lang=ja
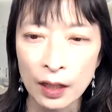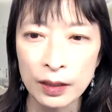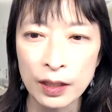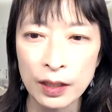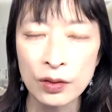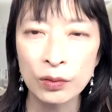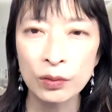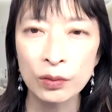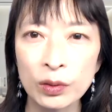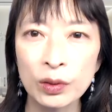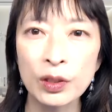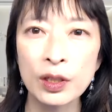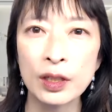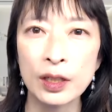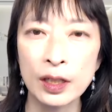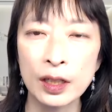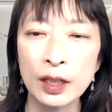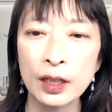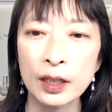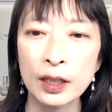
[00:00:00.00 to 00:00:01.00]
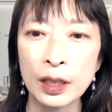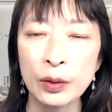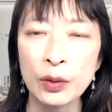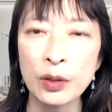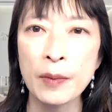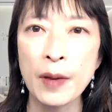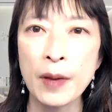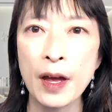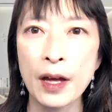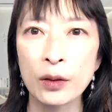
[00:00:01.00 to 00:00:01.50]
で、そ時に、
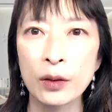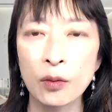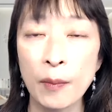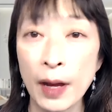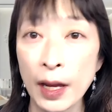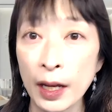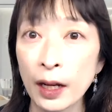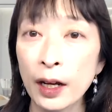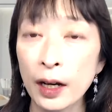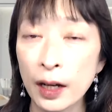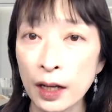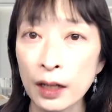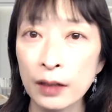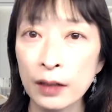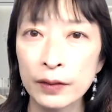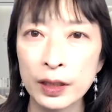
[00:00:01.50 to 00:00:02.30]
例えばあの前から